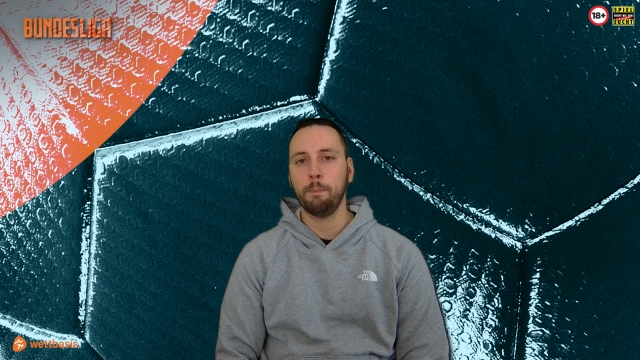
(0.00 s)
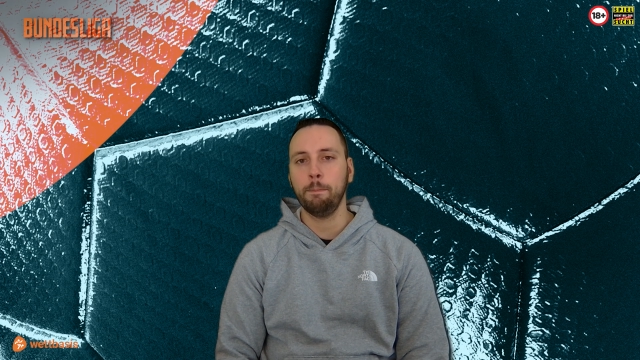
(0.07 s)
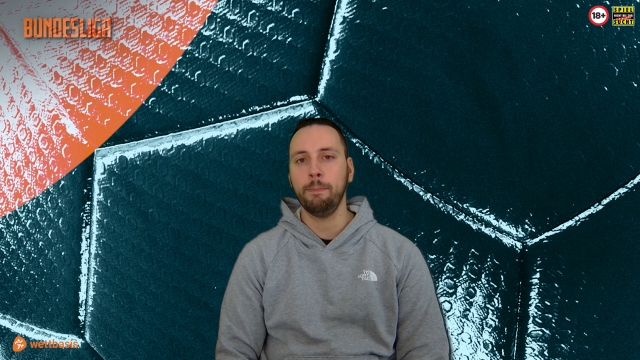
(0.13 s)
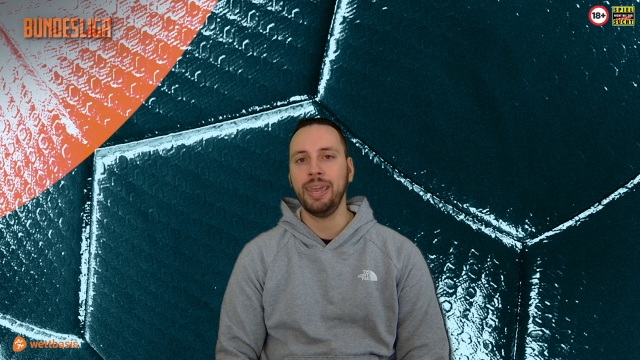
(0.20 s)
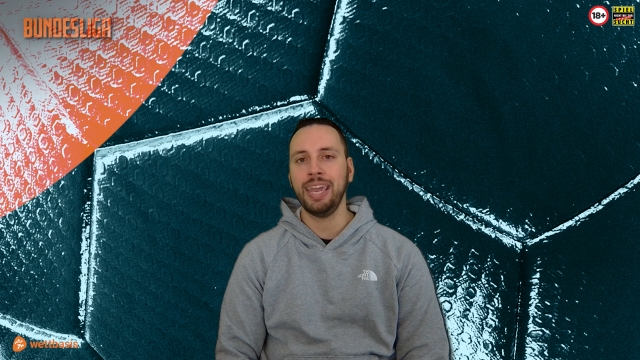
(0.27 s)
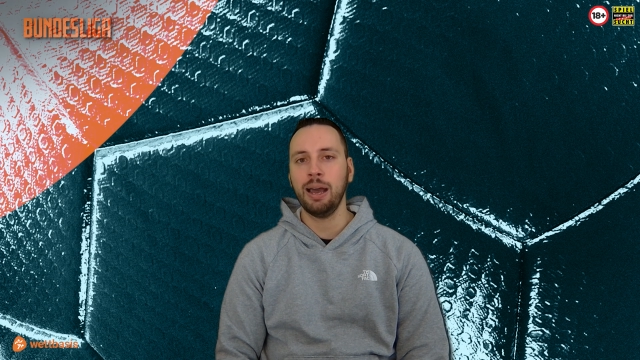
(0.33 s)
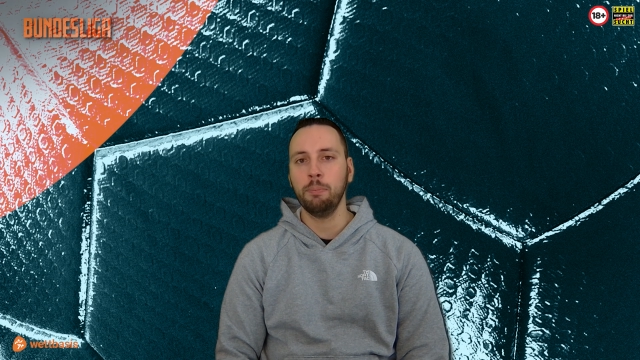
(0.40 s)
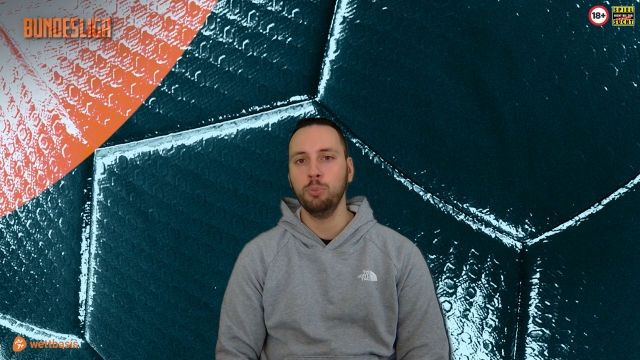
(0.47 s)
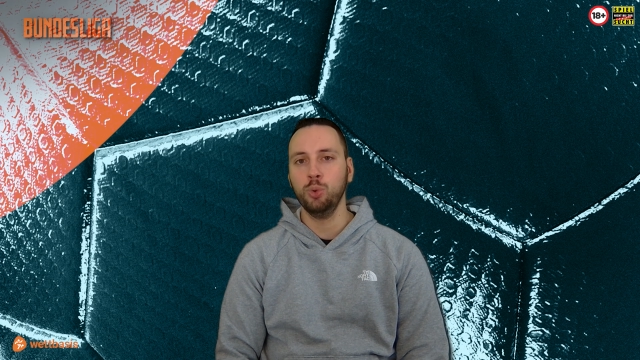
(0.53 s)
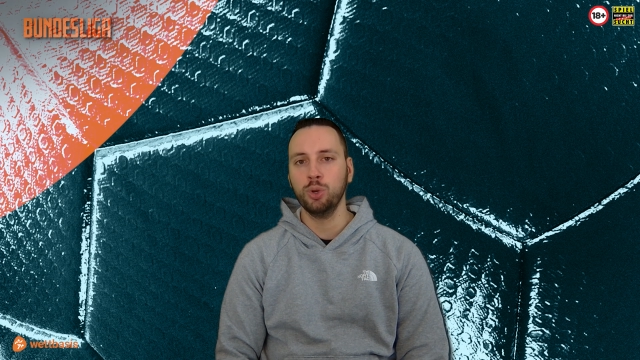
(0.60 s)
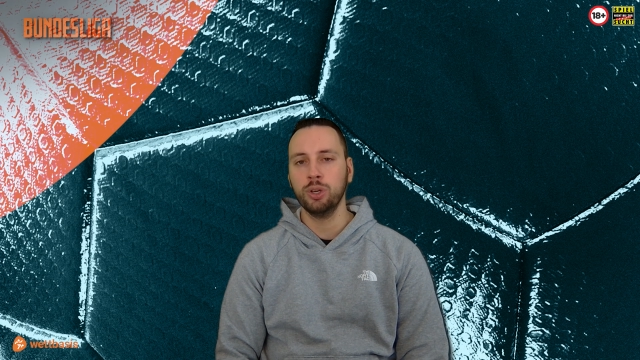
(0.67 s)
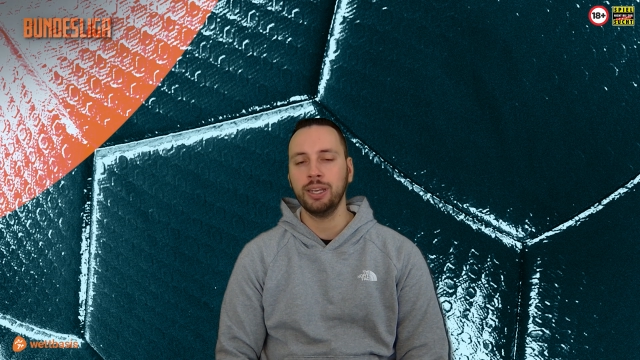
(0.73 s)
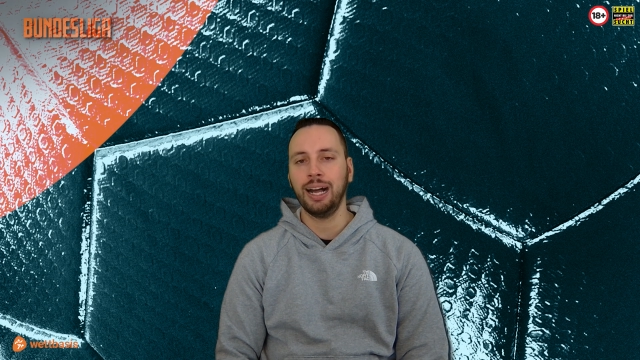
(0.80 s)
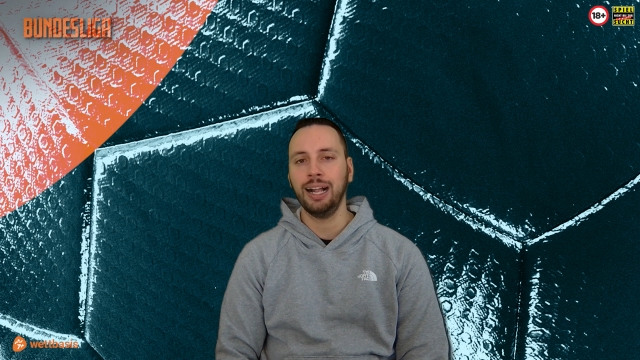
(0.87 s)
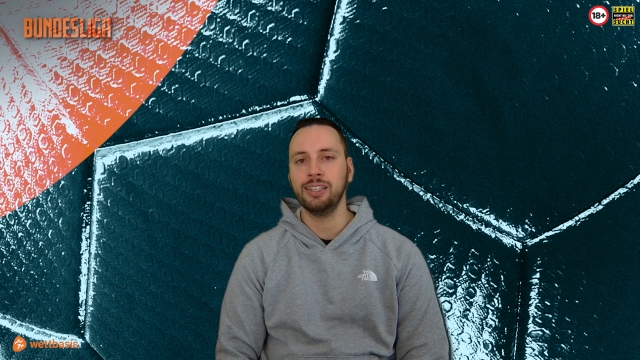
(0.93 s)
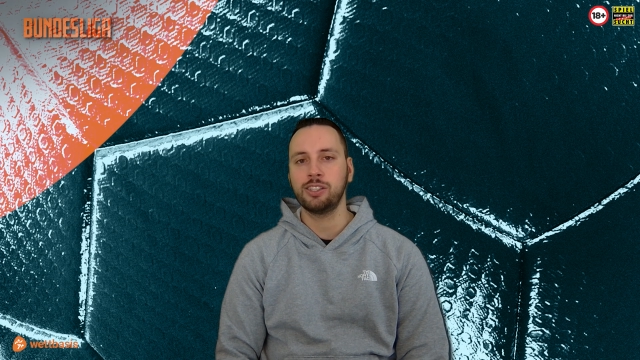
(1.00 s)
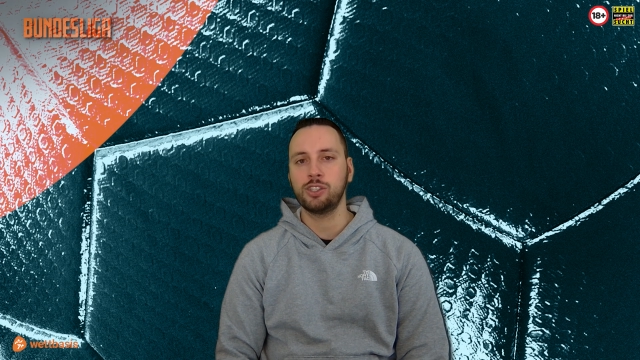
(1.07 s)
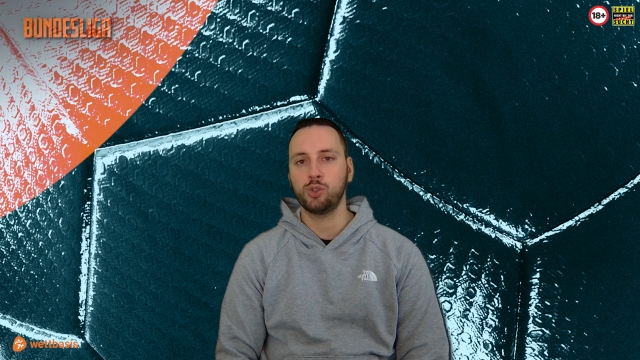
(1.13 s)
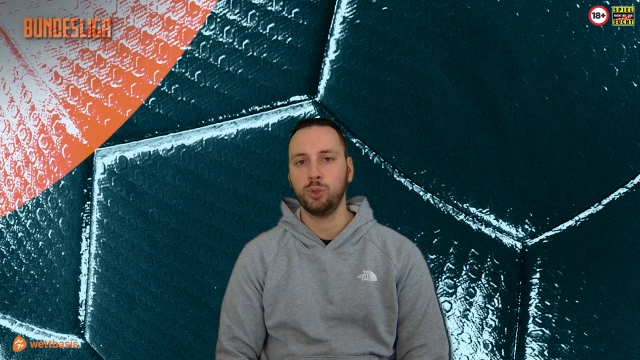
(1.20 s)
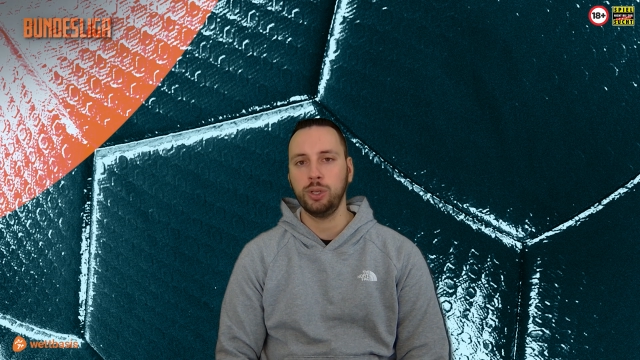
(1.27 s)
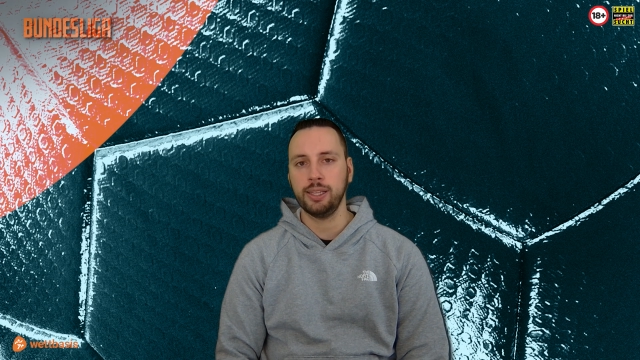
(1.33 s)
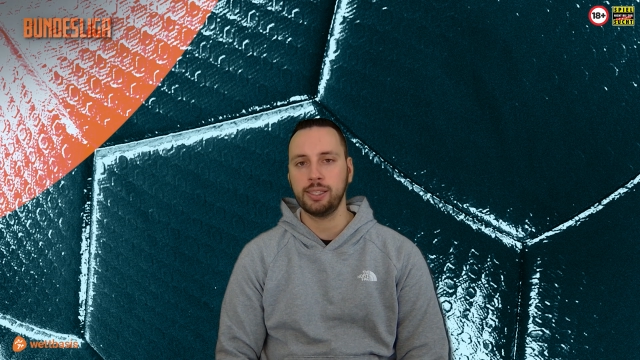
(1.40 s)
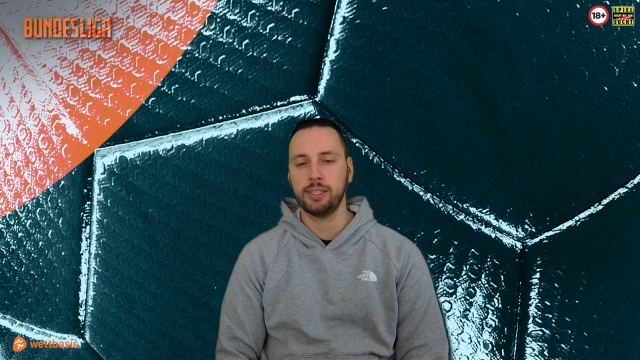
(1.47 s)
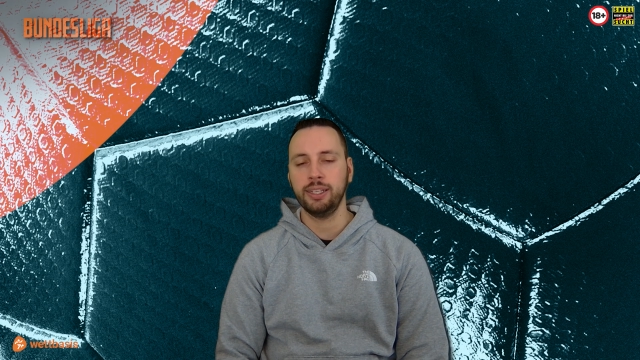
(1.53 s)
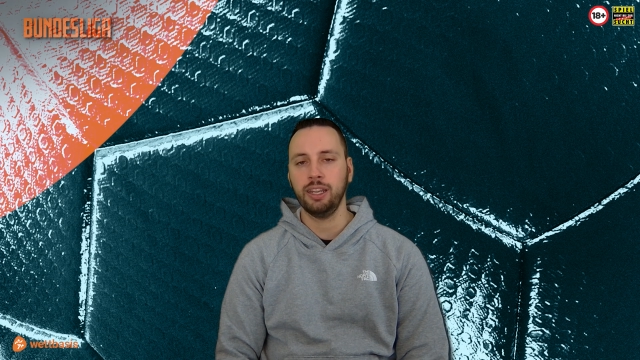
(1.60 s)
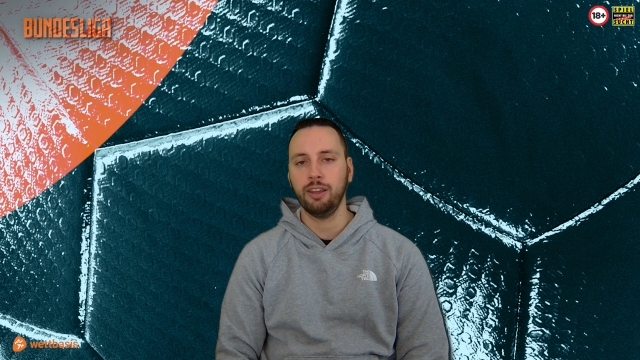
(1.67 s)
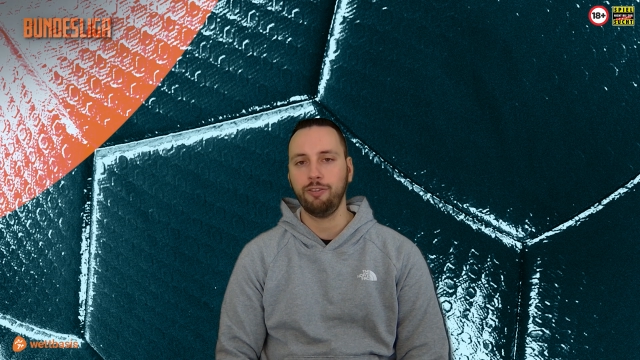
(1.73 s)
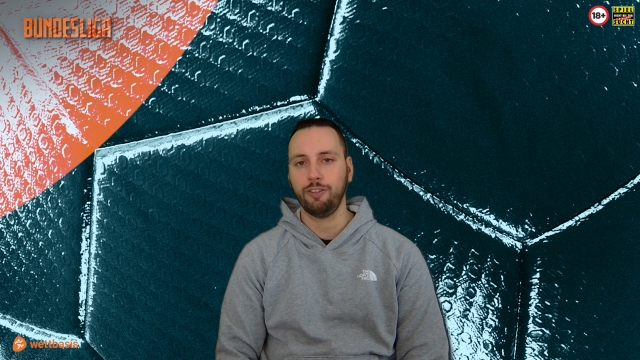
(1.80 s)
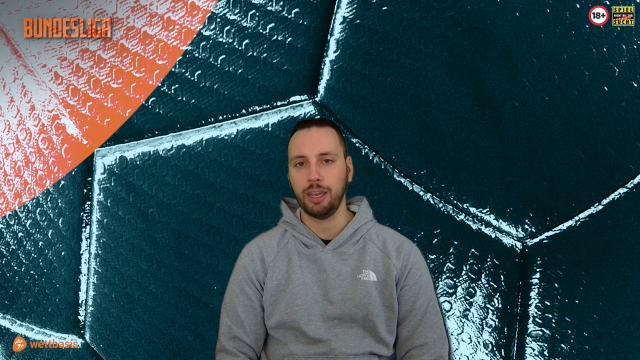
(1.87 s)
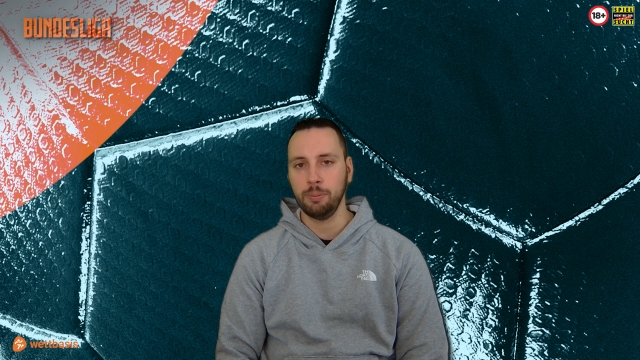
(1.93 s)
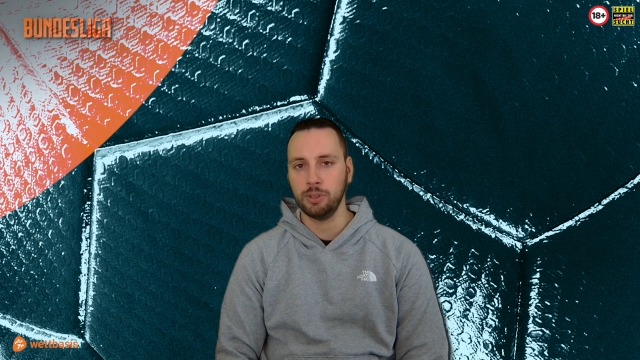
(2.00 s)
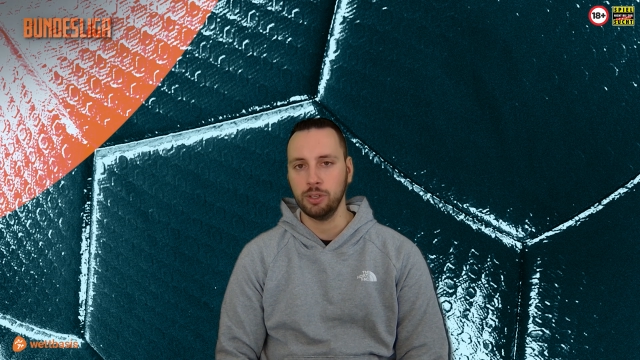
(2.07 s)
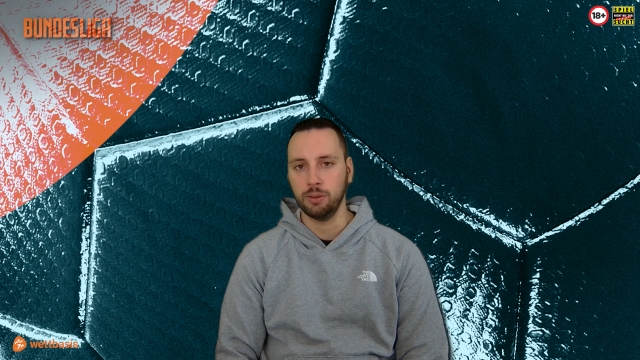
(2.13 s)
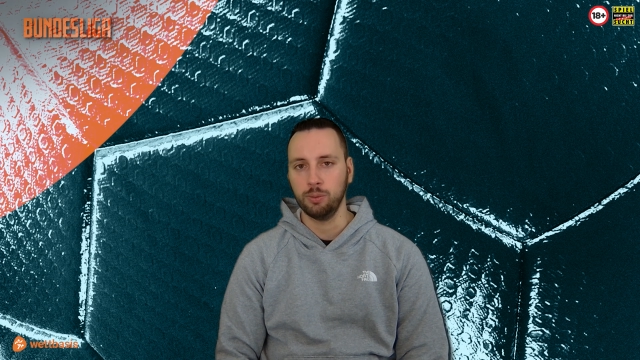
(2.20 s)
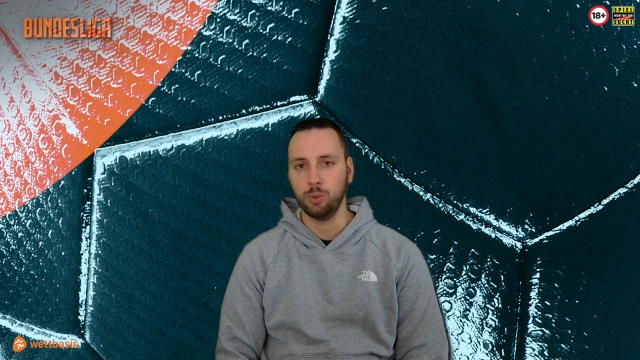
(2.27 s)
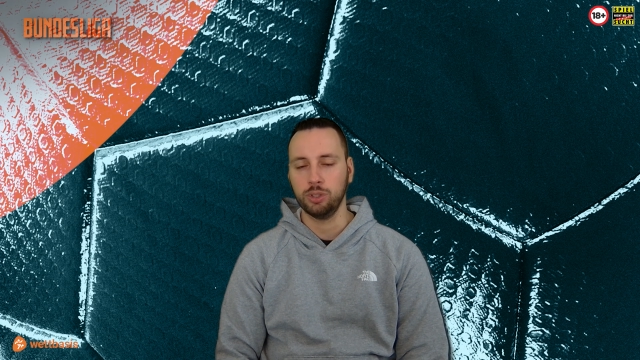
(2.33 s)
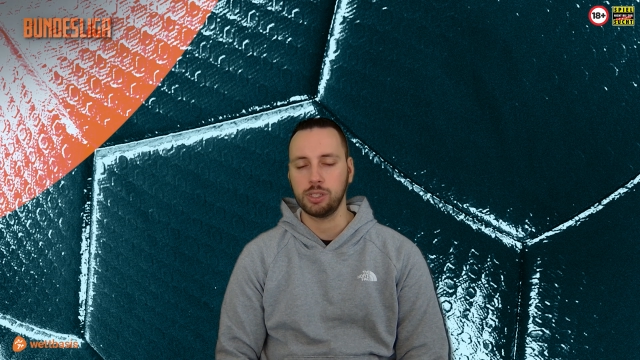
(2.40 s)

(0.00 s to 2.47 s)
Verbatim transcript: mehr mühen als zuletzt in der Fremde. Und